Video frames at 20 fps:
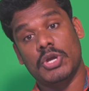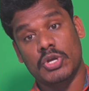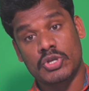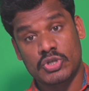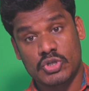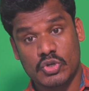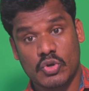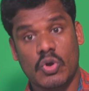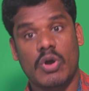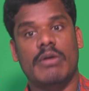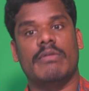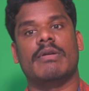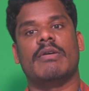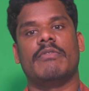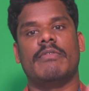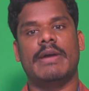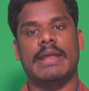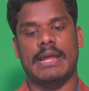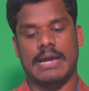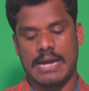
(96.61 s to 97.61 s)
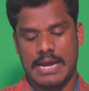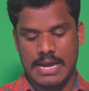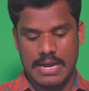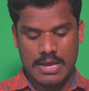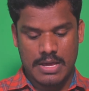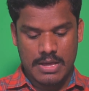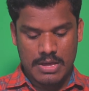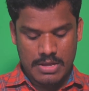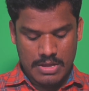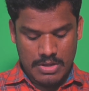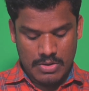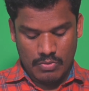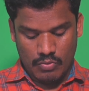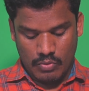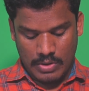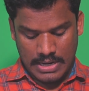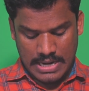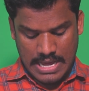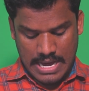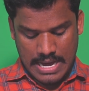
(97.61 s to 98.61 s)
ఎంచుకోవడం వెనక
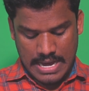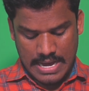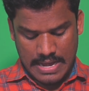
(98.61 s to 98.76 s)
ఉన్న